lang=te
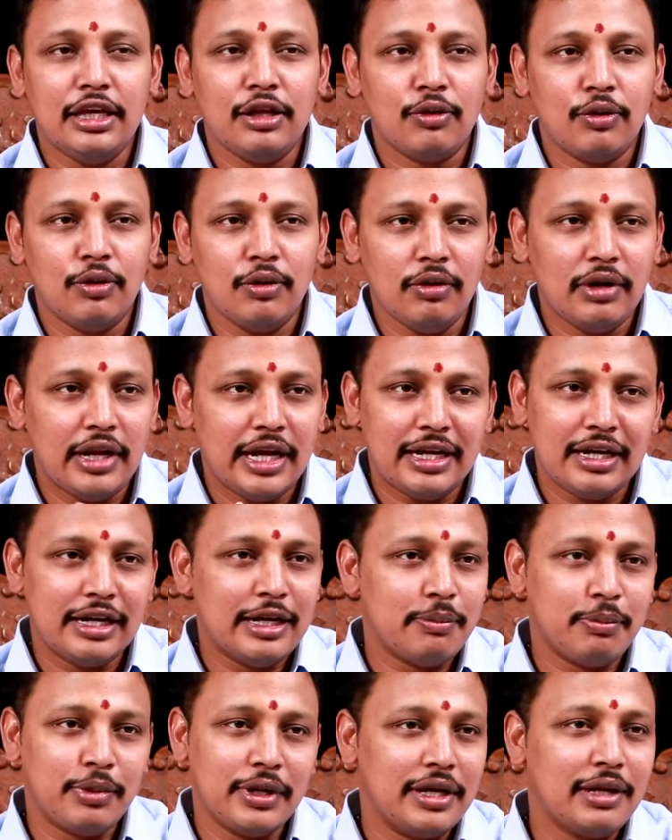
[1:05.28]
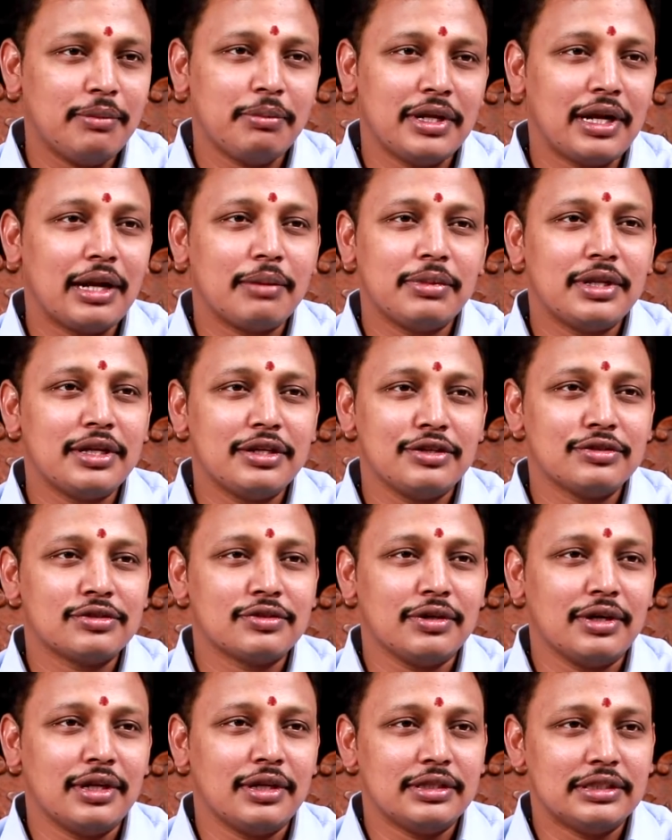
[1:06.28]
ఈ రెండు లైన్లను ఎప్పుడైనా మీరు అర్థం
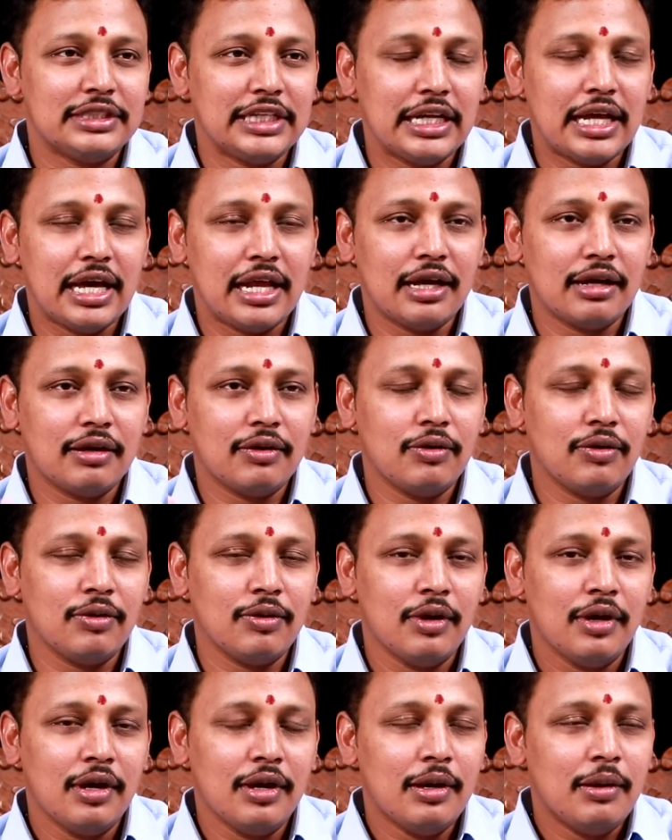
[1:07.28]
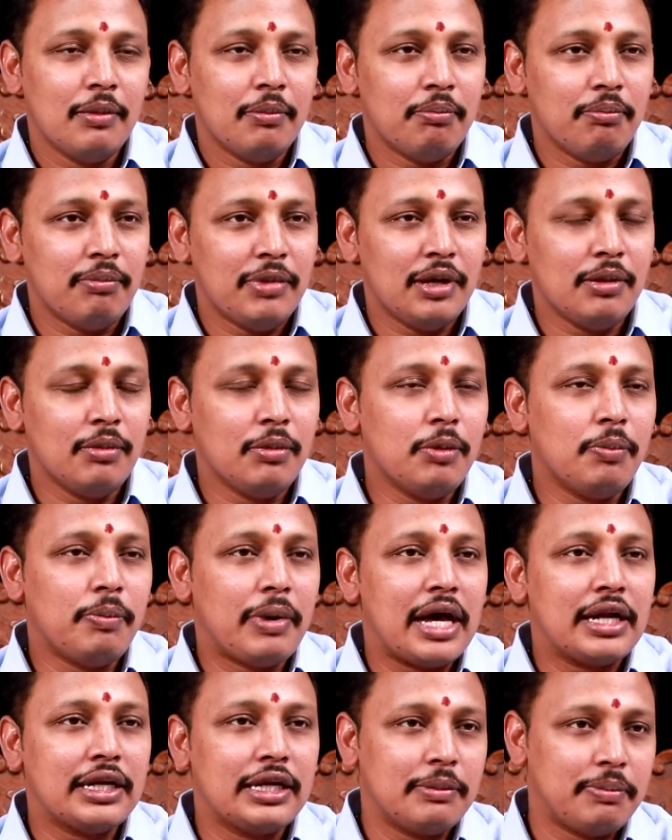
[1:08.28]
చేసుకోవాలి జనాలకు మేము
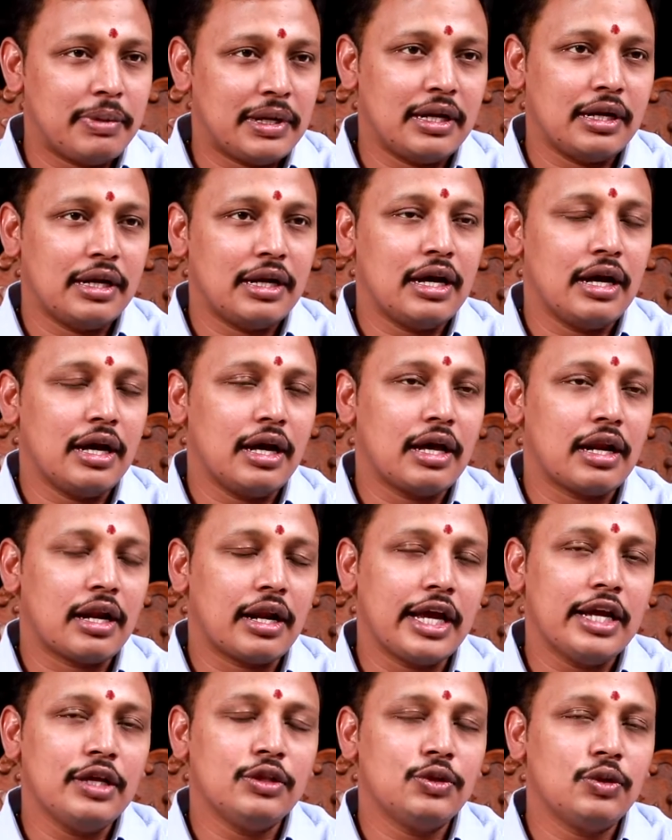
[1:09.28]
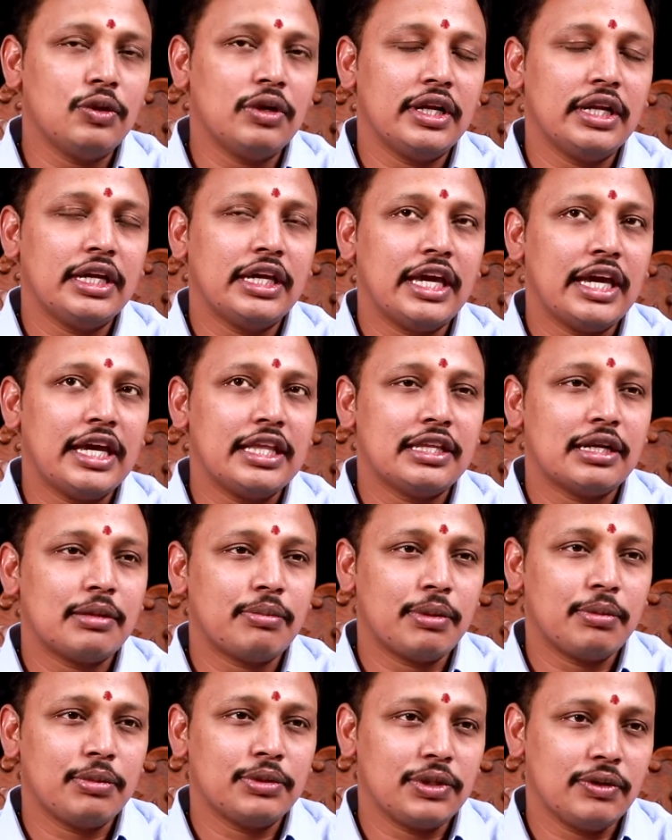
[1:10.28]
పార్టీ పరంగా రైతులని కేంద్ర
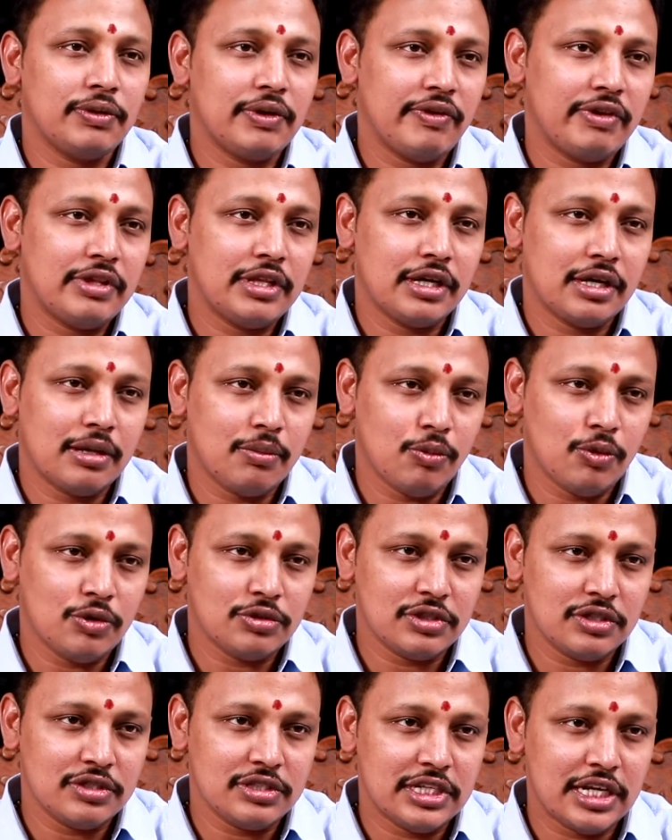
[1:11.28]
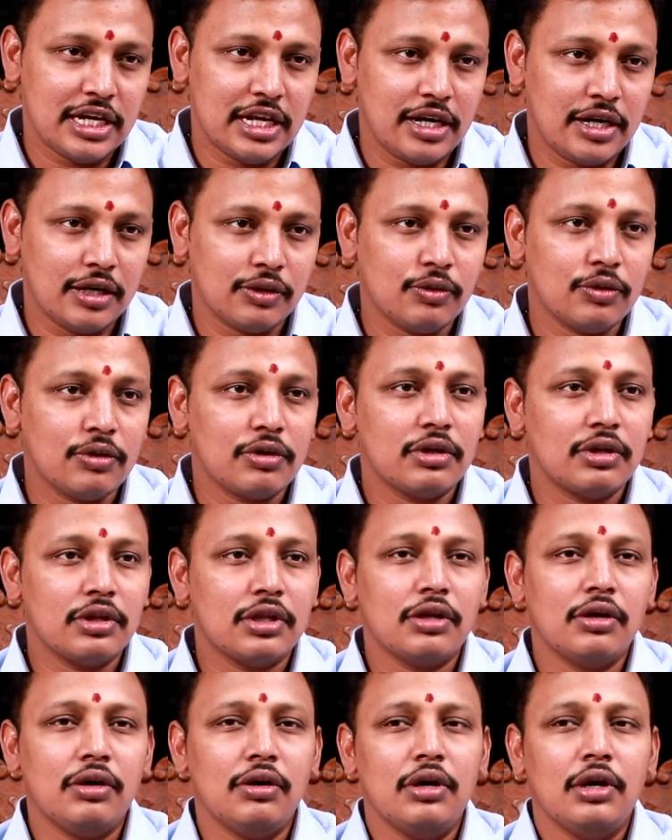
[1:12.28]
ప్రభుత్వం ఏ విధంగా మోసం
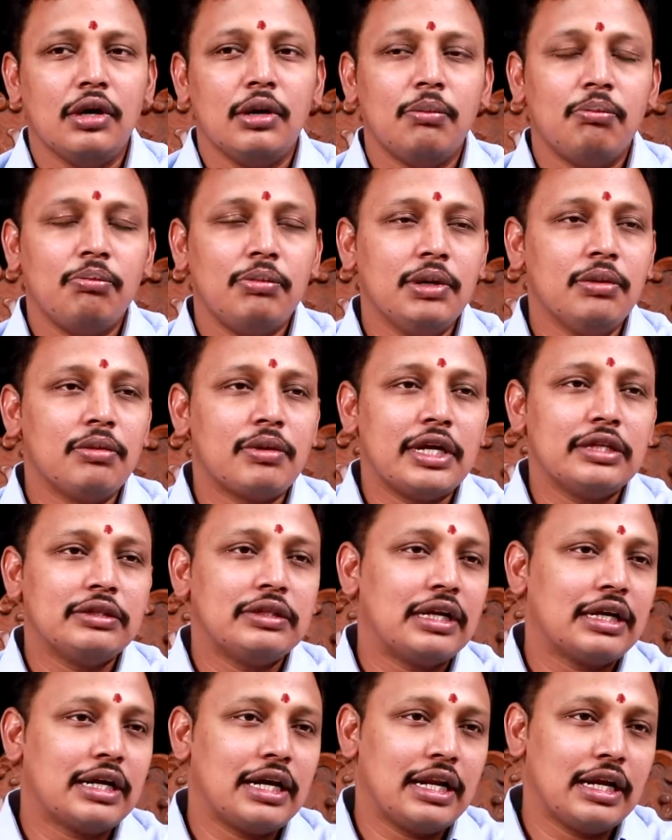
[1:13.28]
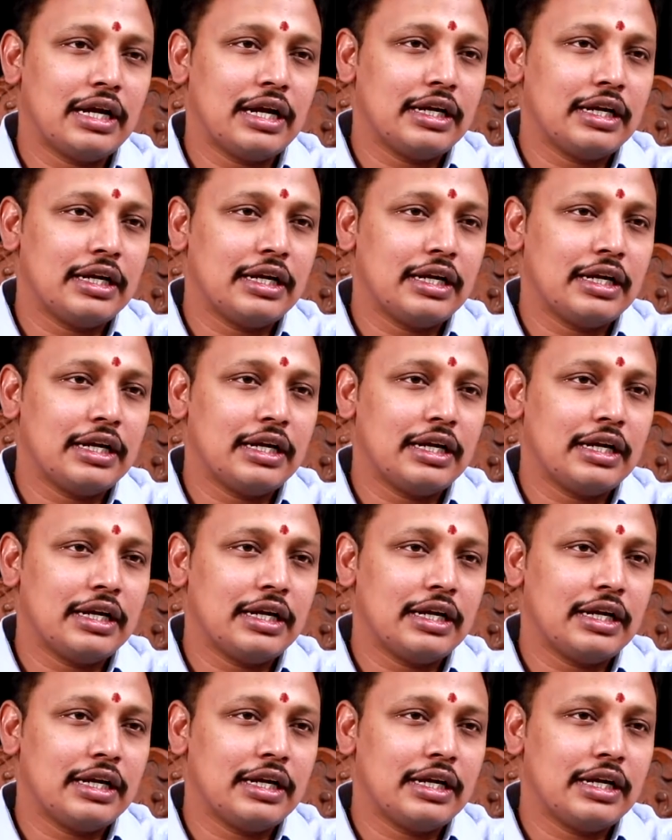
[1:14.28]
చేయాలనుకుంటుందో మేము రైతుల కళ్ళ